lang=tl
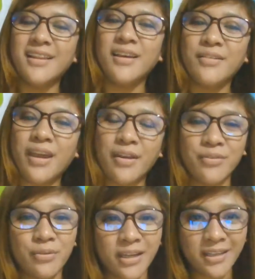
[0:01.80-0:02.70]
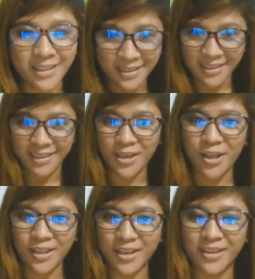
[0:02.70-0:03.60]
hello everyone!
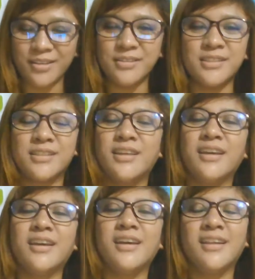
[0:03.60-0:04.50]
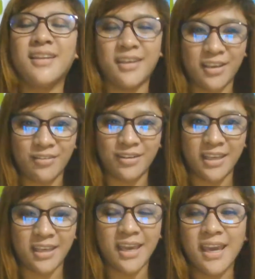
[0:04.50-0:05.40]
YOLOs! Good
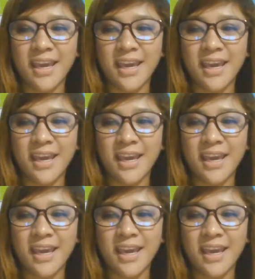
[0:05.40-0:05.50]
evening!